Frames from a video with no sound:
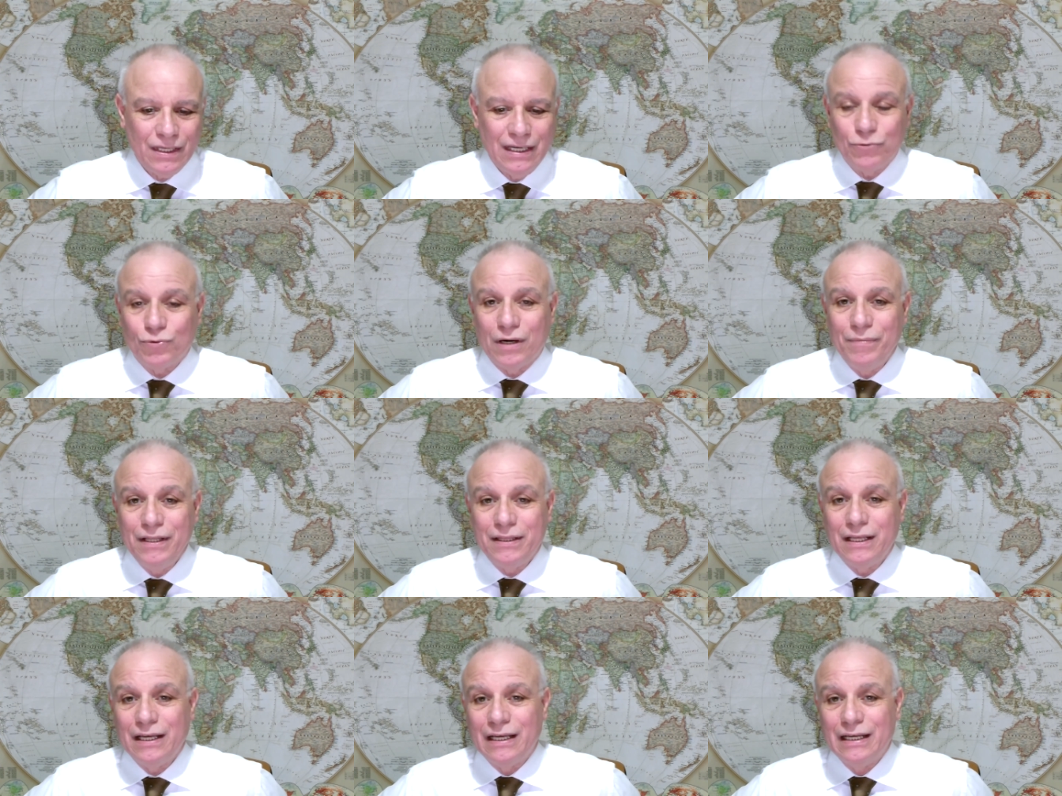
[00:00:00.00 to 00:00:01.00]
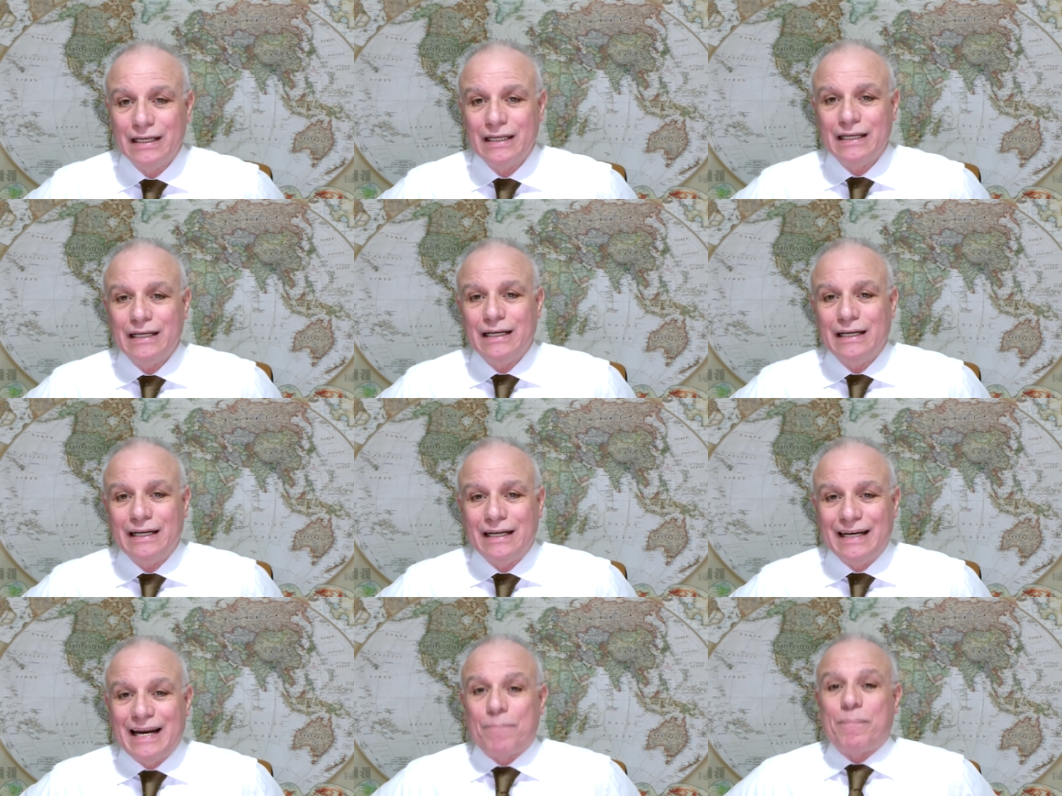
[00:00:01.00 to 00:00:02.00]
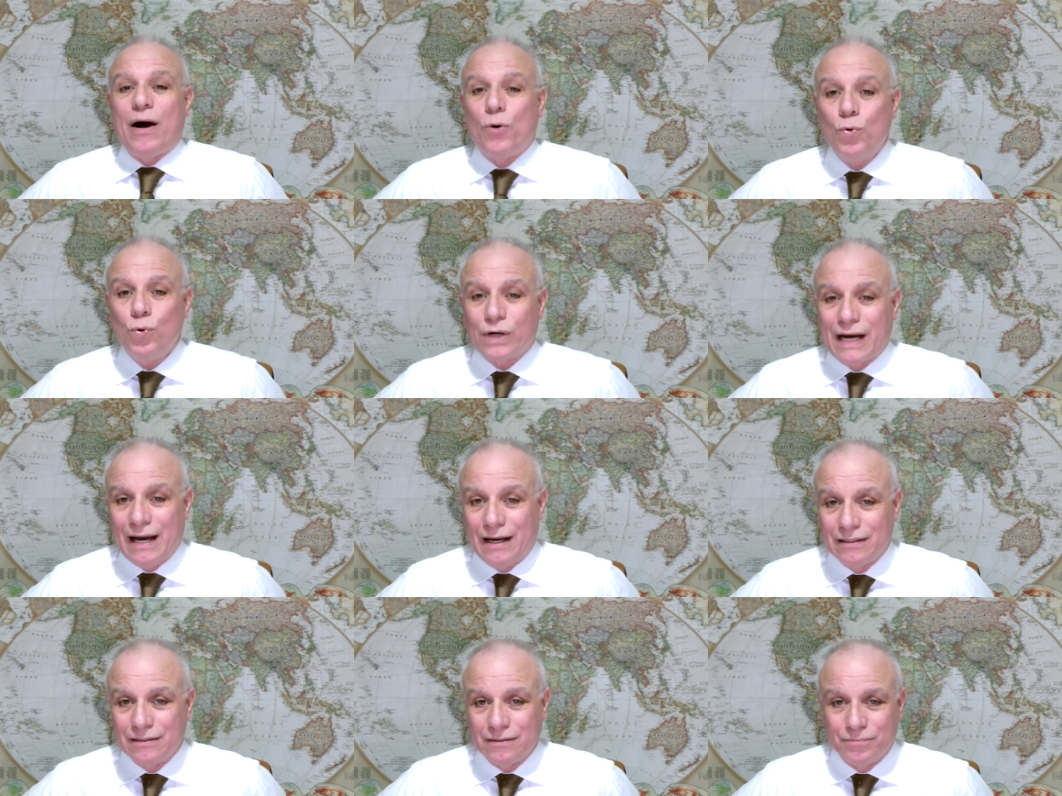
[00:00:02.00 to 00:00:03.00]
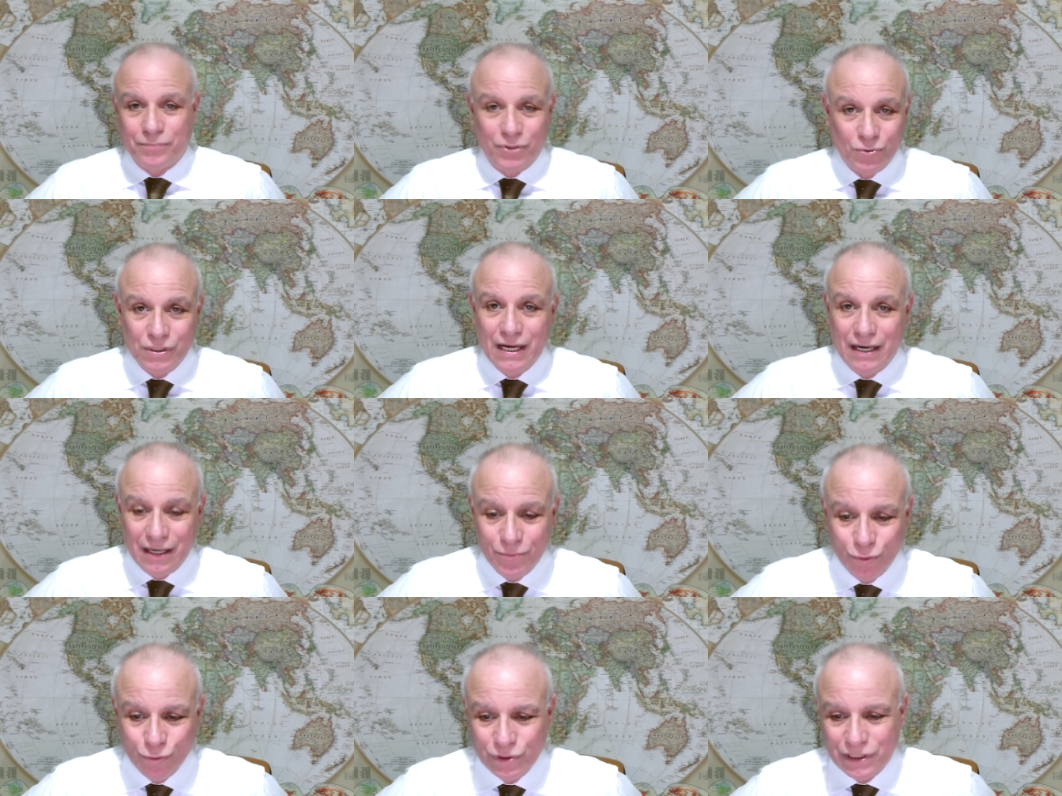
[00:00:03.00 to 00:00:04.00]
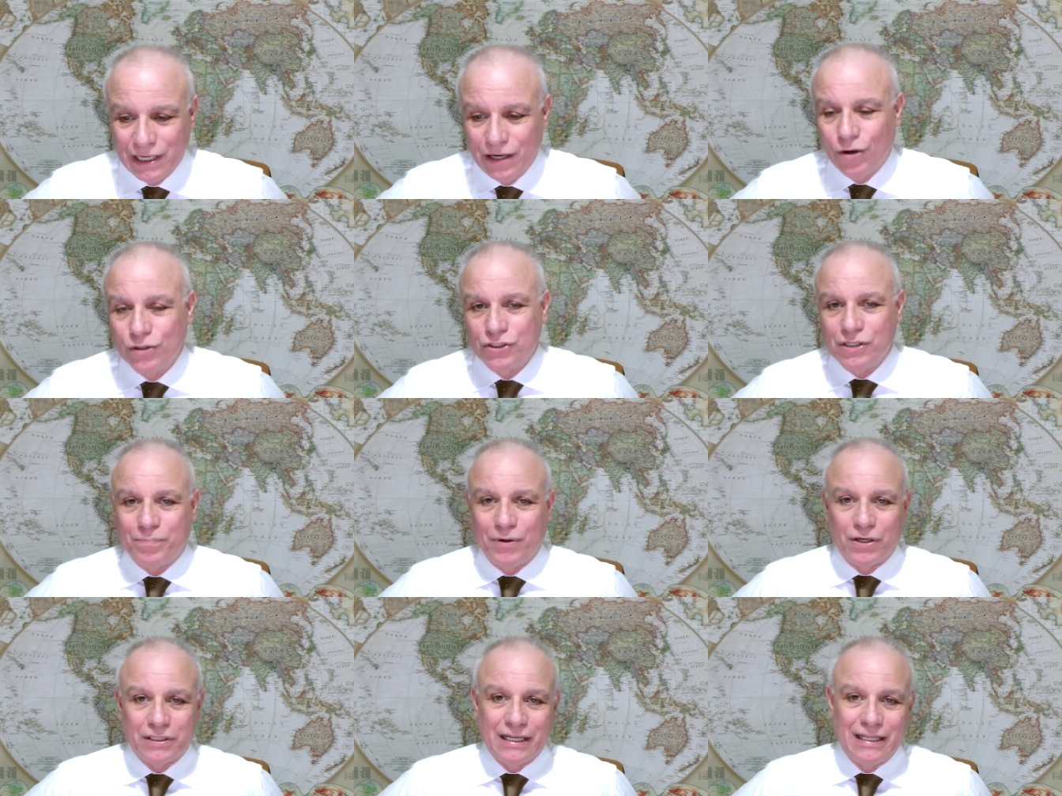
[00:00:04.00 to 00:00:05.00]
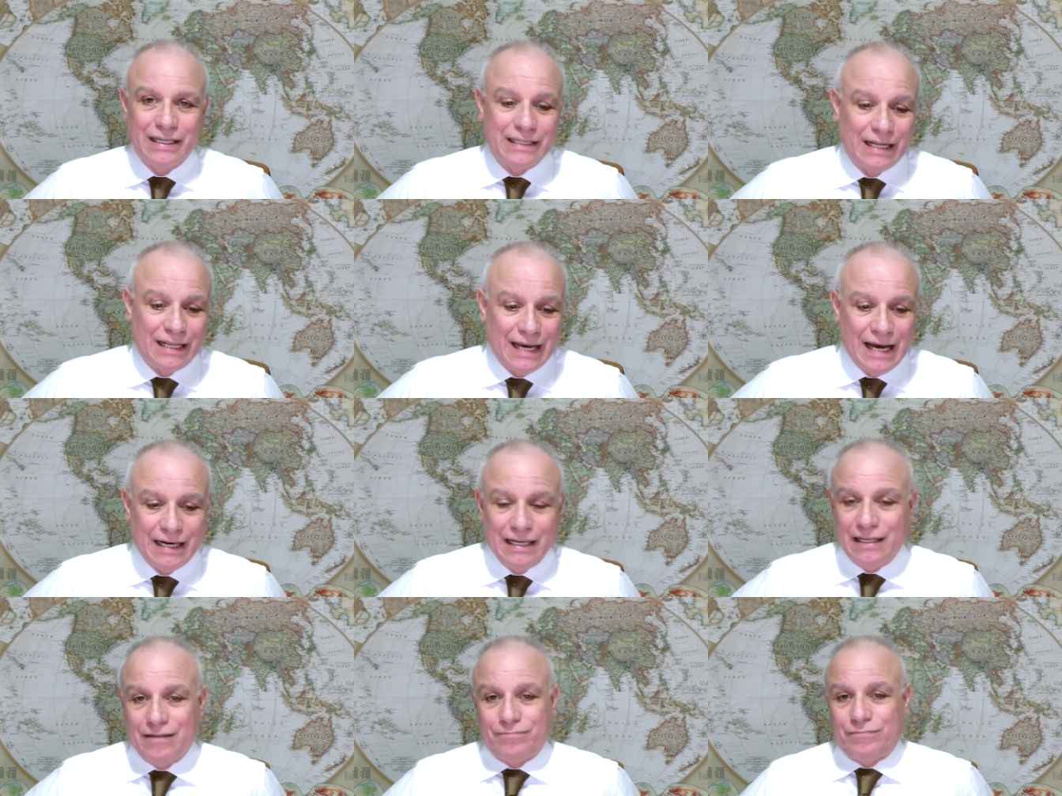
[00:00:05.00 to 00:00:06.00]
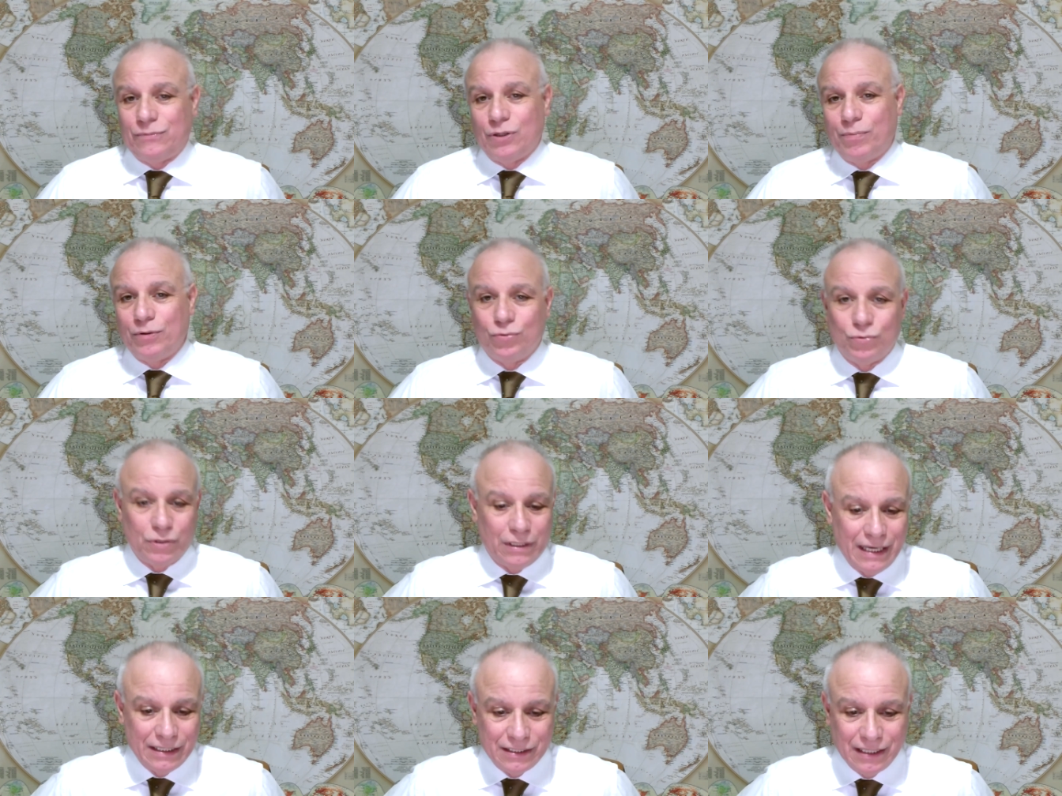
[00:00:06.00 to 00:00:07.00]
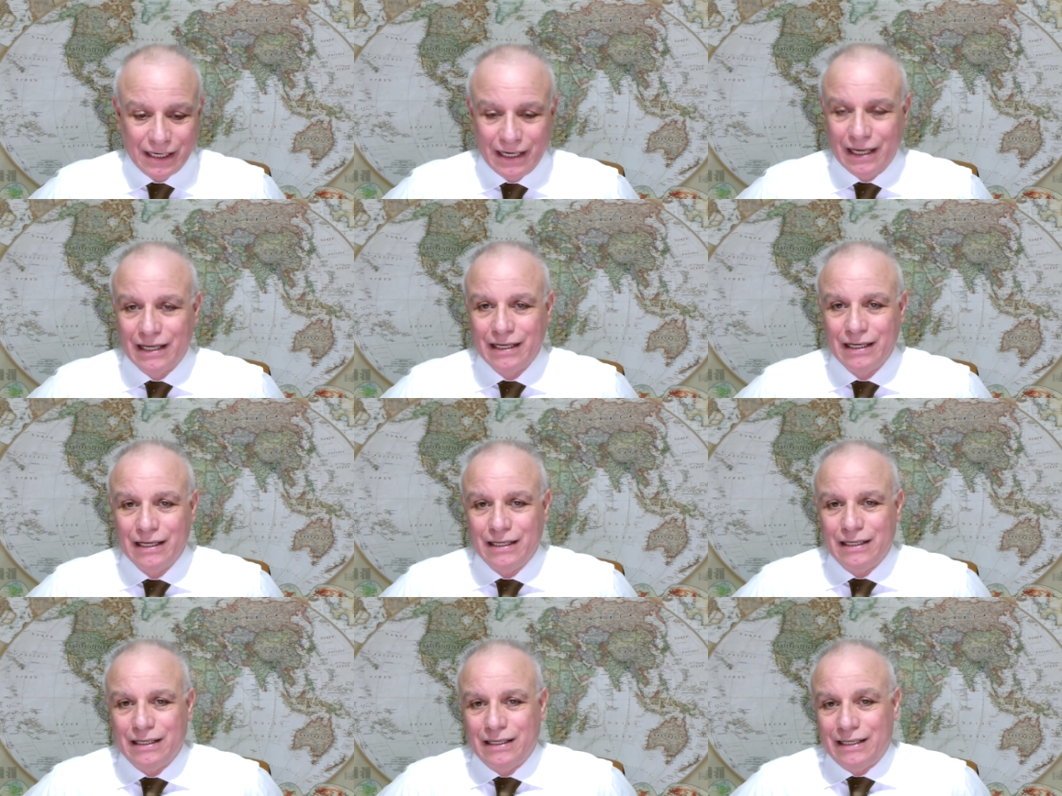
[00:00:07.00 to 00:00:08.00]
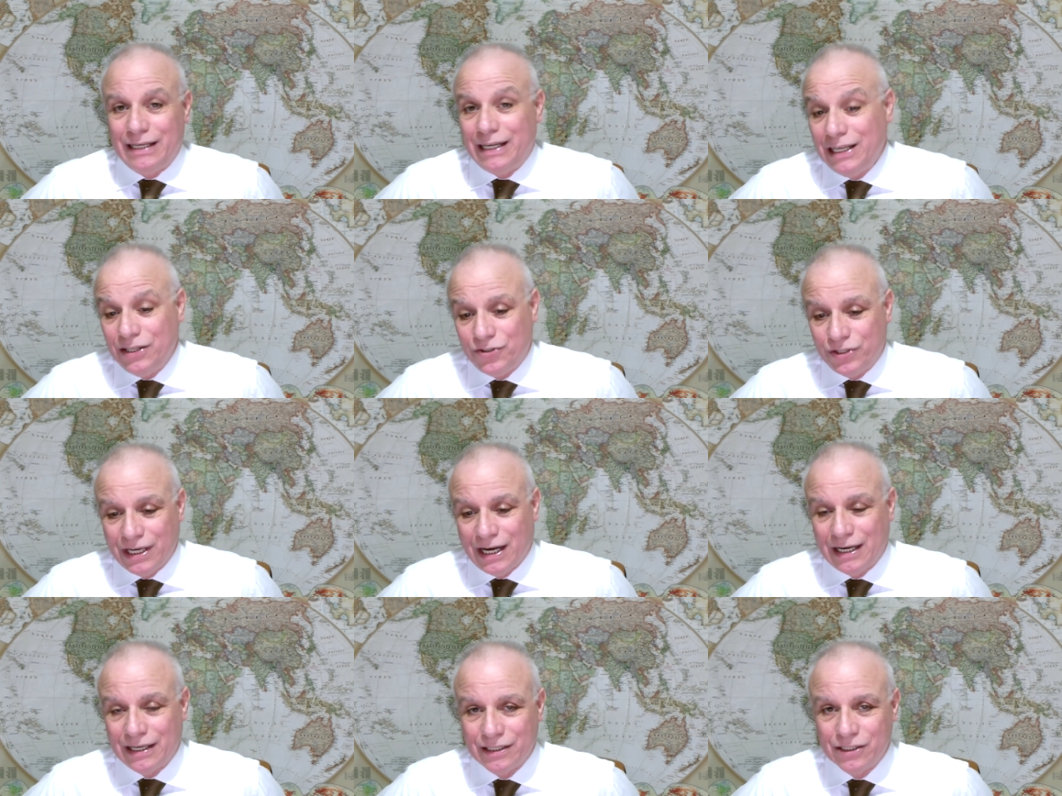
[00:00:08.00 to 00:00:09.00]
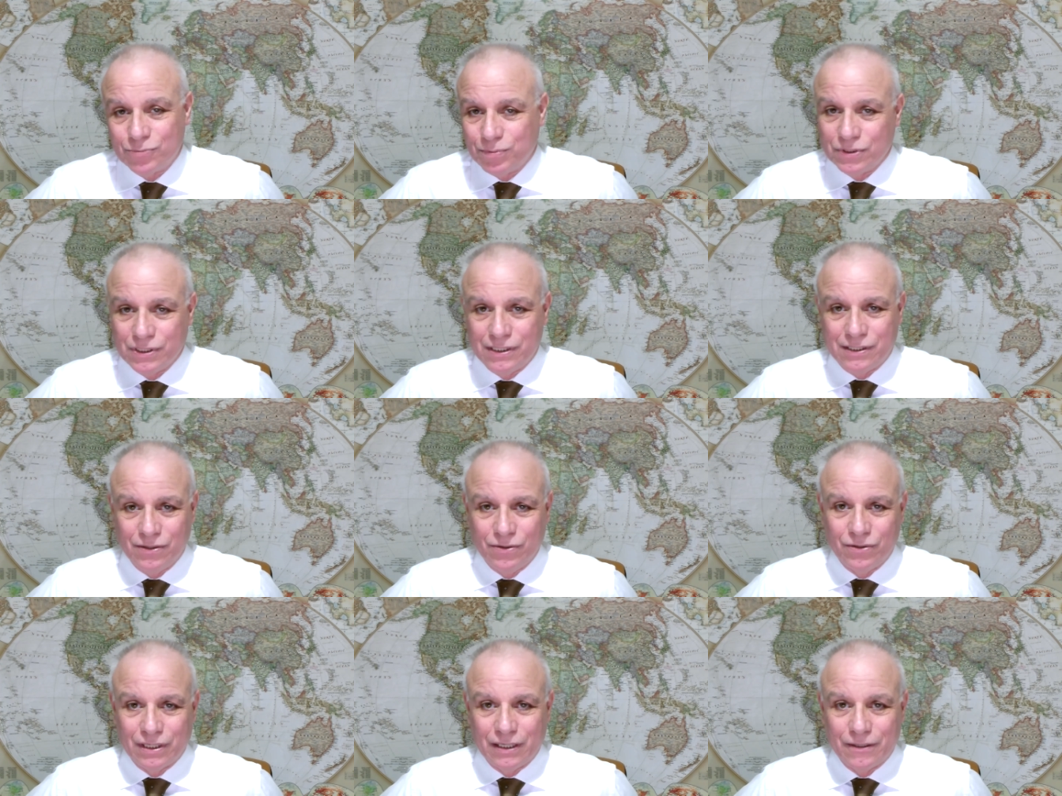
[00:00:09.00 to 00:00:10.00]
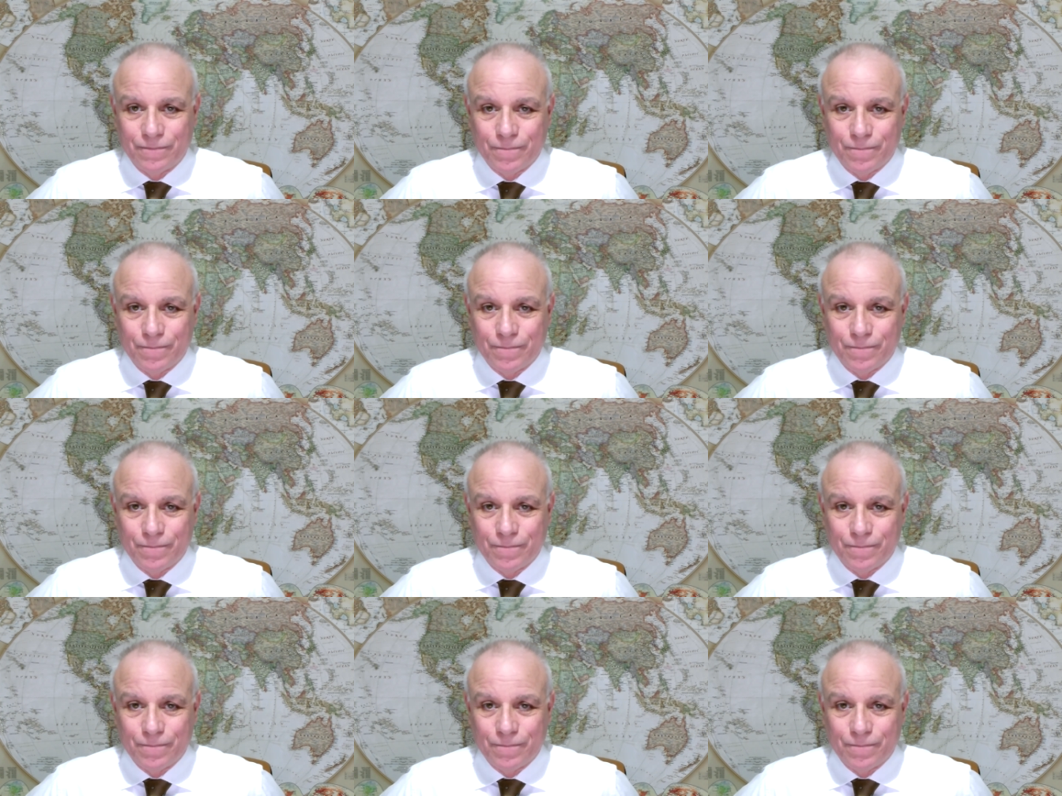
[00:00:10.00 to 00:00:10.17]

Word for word: Naturalmente la paura più delle multe oggi porta gli italiani, dopo tutto, ad essere ligi alle disposizioni.